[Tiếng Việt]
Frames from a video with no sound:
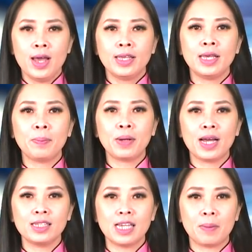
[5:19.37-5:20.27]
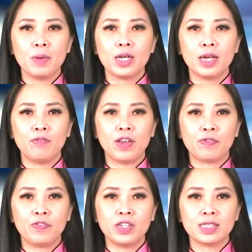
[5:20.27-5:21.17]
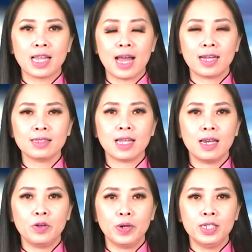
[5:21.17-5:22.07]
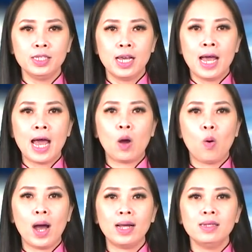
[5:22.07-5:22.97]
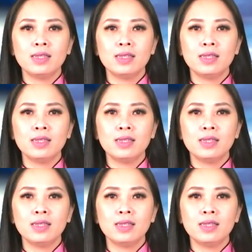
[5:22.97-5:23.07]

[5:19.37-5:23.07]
nhằm ngăn chặn bất kỳ việc phân tán tài liệu in, hàng hóa,